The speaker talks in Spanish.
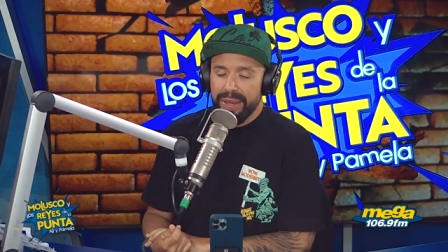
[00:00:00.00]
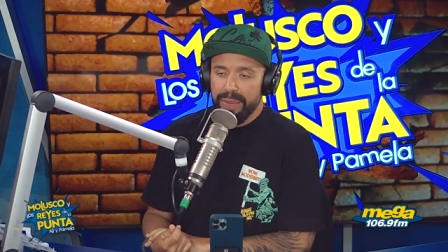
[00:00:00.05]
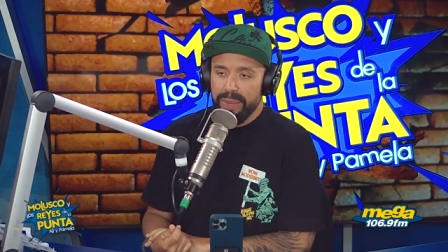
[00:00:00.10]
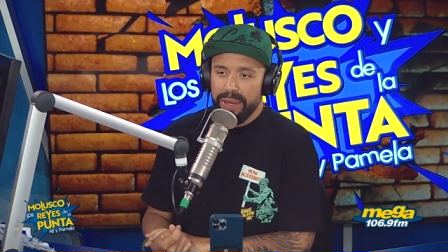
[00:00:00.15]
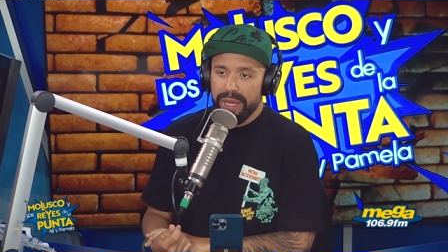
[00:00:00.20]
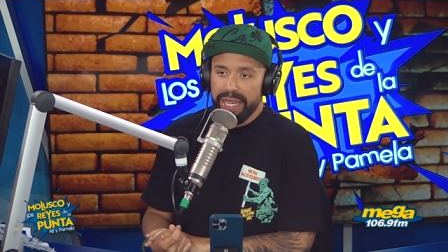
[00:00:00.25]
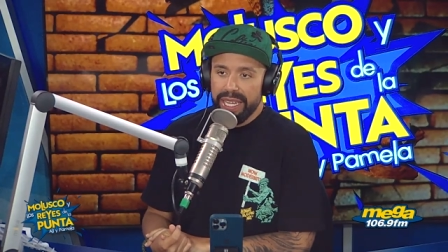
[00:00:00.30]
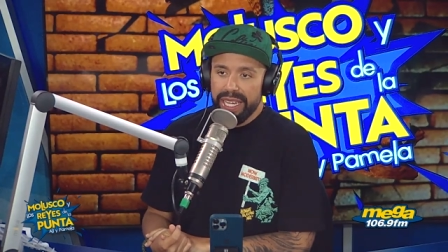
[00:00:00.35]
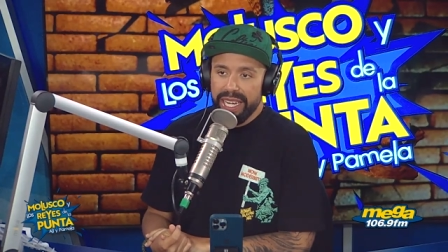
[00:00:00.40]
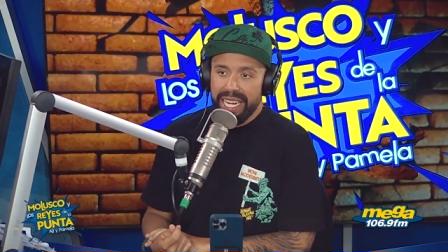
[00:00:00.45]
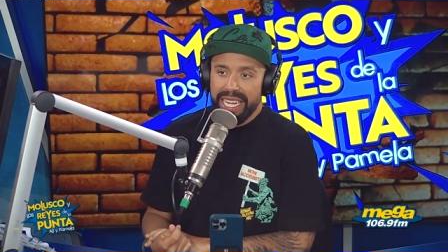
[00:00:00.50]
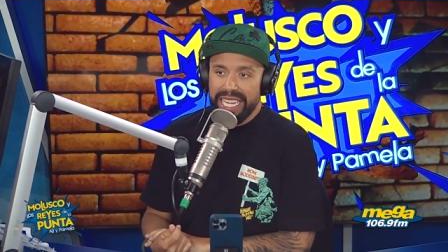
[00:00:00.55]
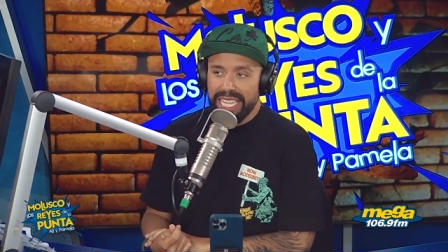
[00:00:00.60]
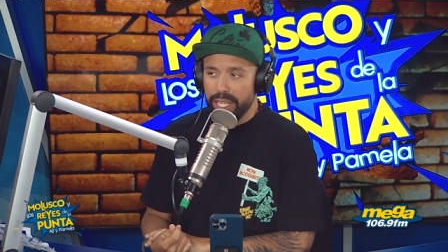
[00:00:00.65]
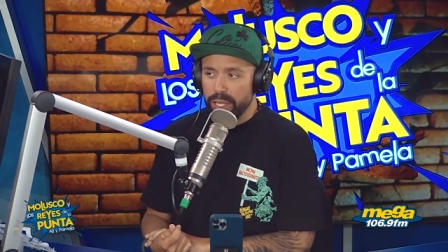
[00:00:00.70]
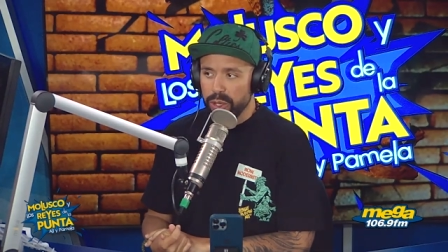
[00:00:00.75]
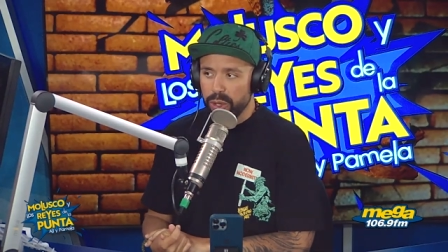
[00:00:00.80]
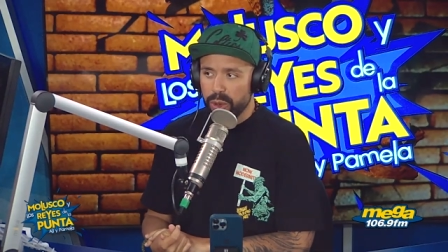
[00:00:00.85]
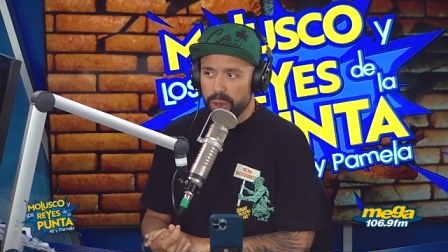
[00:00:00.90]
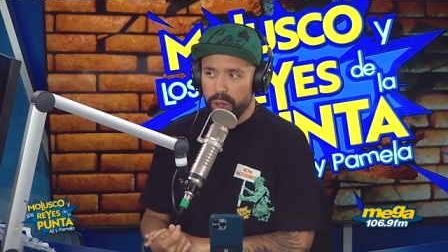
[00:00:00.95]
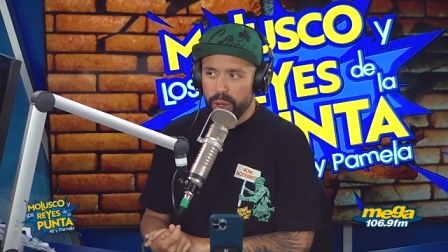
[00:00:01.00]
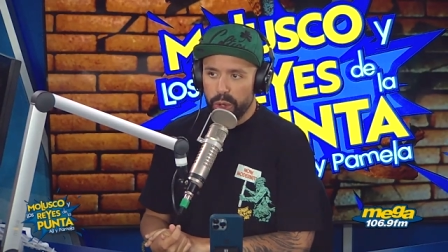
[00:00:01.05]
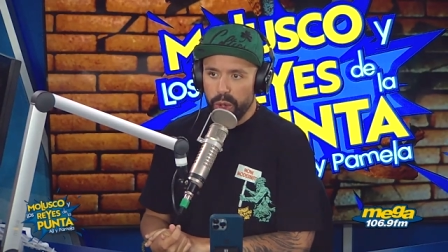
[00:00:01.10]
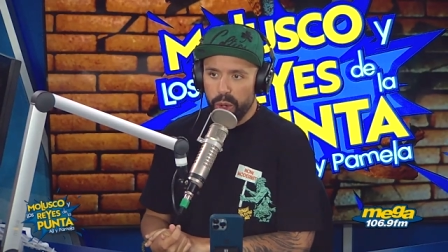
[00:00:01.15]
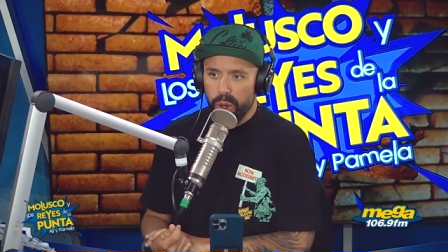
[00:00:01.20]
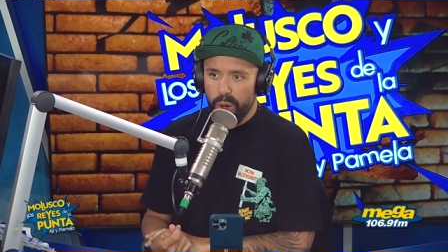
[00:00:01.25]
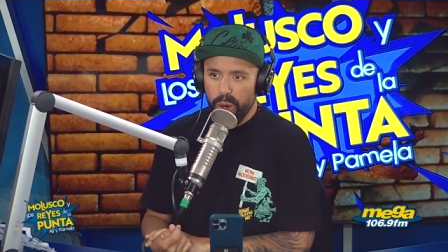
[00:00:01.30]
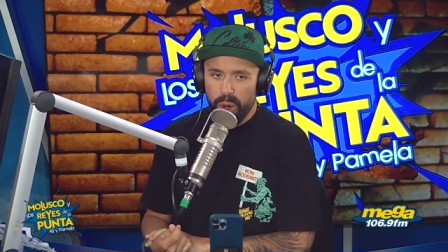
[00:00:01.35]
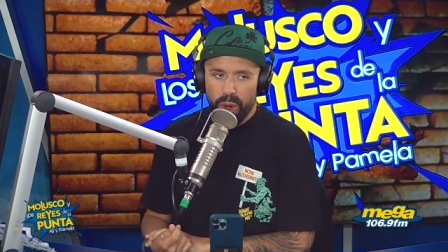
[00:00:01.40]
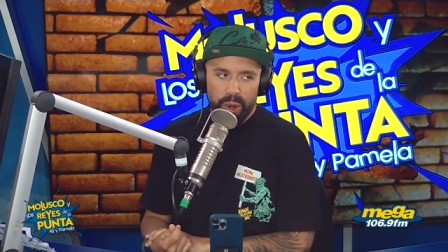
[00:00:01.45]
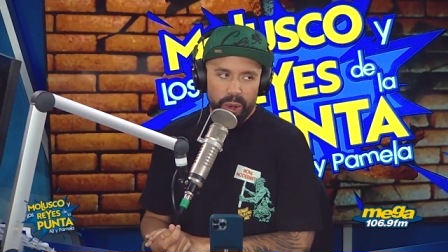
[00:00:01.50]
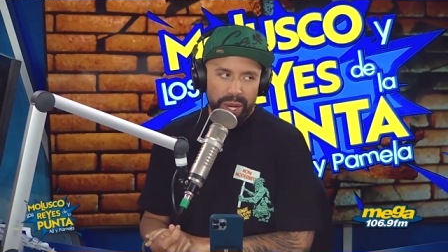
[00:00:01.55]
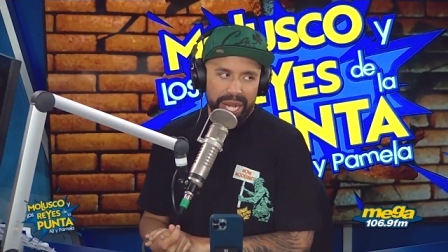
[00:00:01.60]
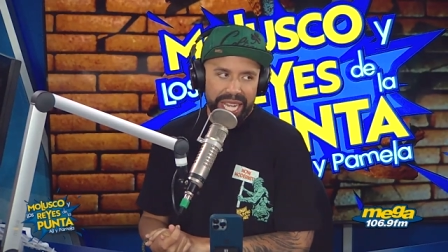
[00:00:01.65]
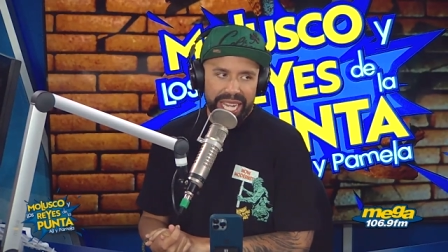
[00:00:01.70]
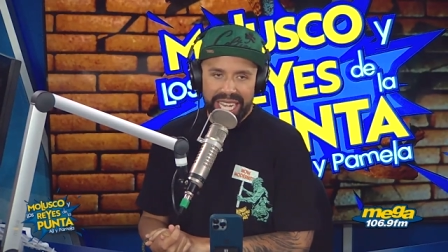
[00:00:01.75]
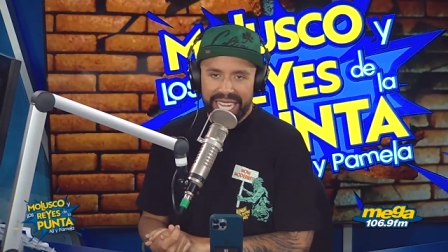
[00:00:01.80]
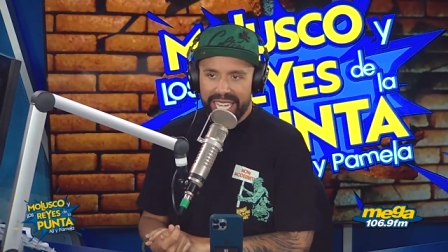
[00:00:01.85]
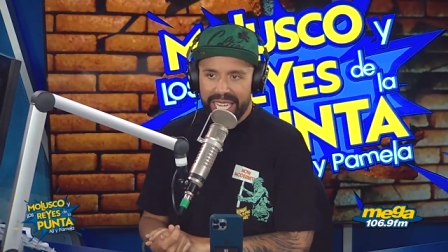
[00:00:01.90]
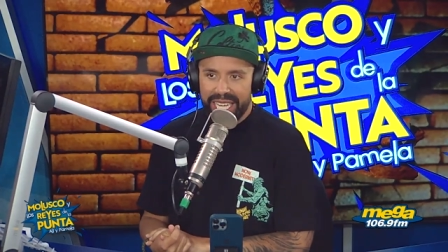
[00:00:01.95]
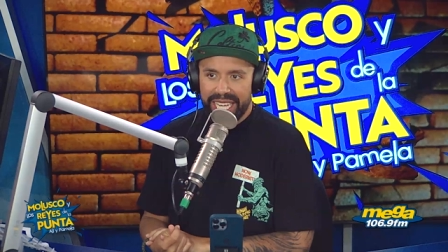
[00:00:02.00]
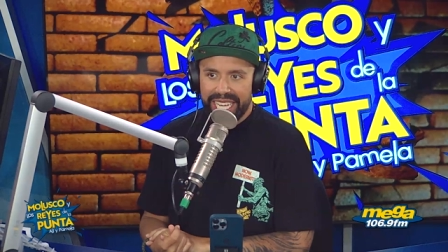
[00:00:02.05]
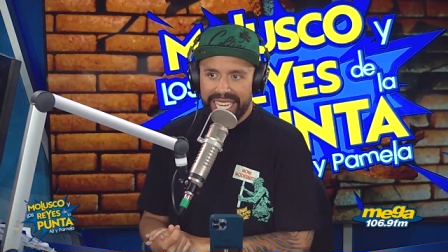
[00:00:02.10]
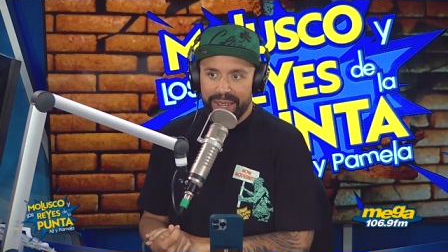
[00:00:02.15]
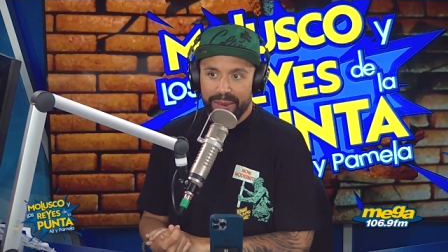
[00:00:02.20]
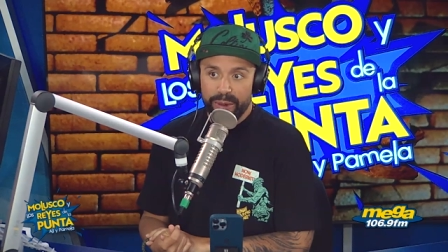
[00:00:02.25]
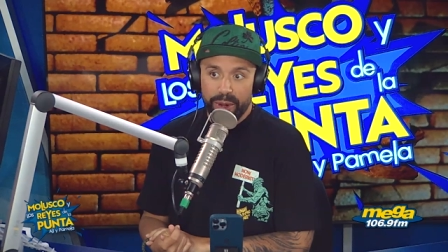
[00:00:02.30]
pues eran niños cuando eh,